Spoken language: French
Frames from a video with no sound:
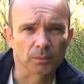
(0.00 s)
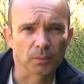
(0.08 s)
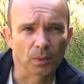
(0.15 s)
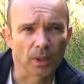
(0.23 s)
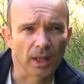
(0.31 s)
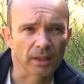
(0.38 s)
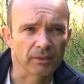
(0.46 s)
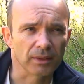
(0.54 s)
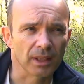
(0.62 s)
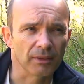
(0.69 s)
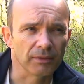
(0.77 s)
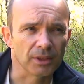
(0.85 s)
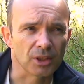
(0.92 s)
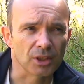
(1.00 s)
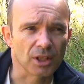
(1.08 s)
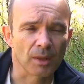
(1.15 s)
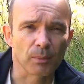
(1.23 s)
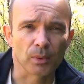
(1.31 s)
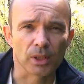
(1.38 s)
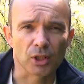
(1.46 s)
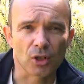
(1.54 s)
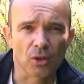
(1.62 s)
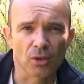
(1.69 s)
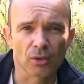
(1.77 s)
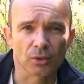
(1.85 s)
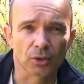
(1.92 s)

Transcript: pour arriver à figer un peu les gens,